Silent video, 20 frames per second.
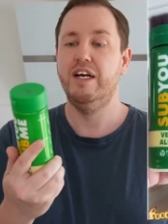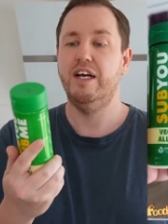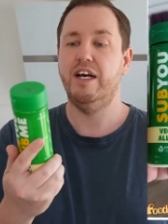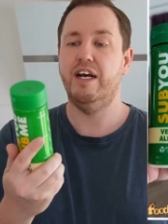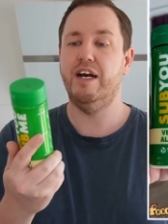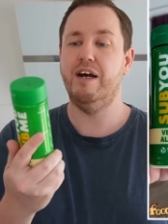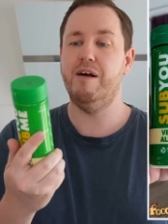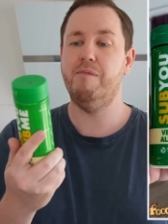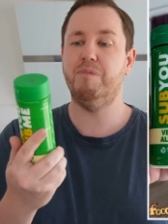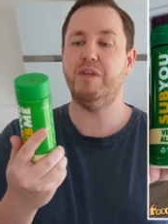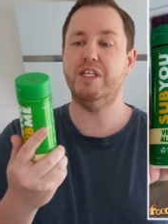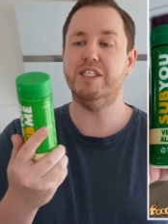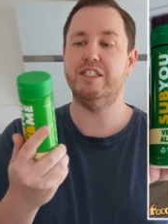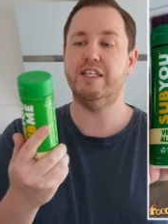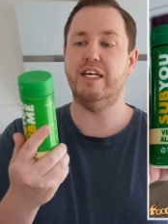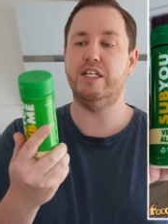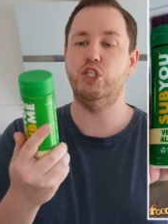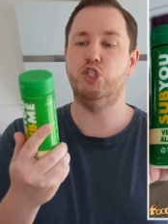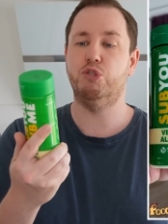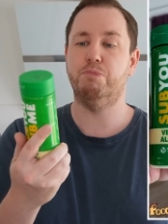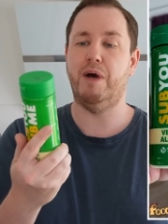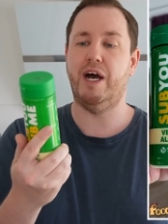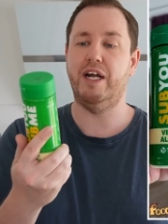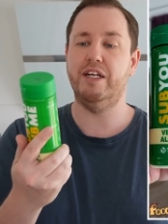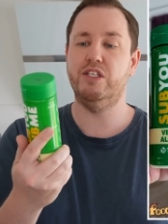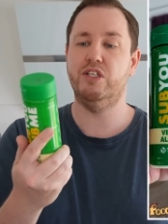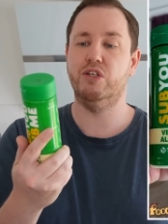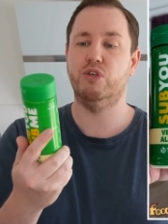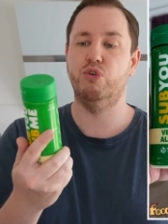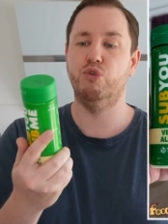Ähm, das ist eine
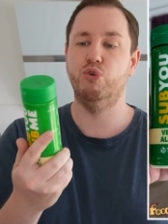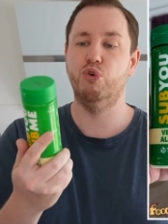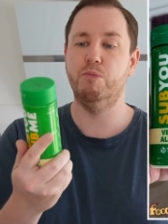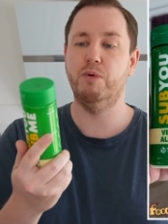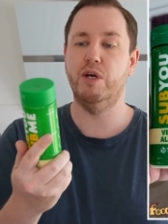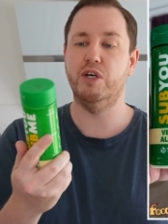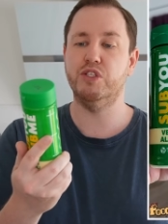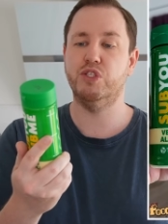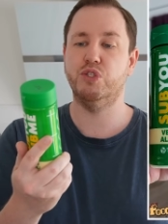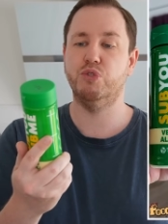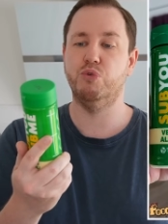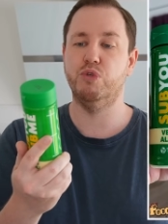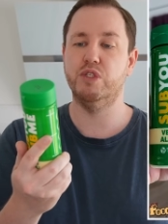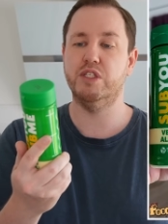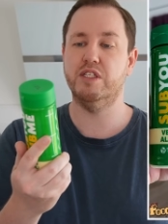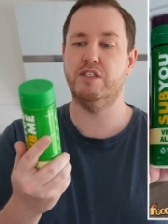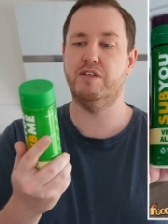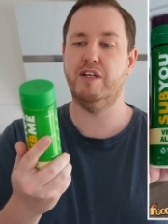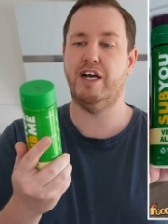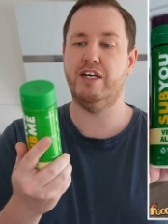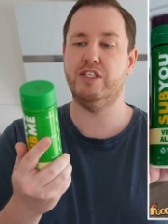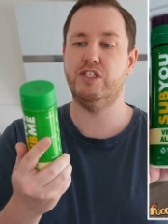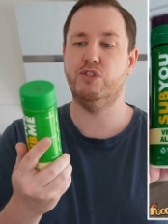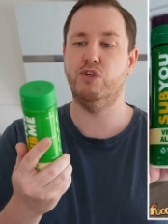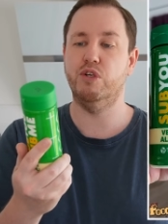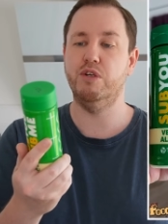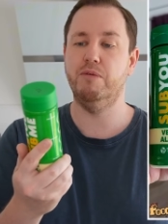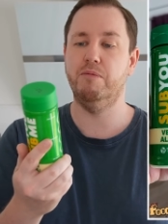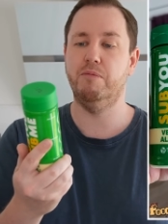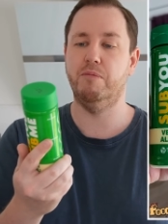spanische Knoblauchsoße nach,
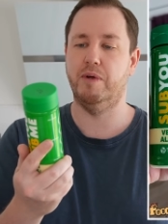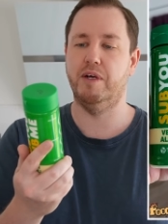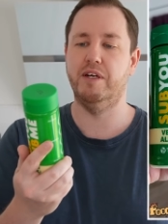Sonnen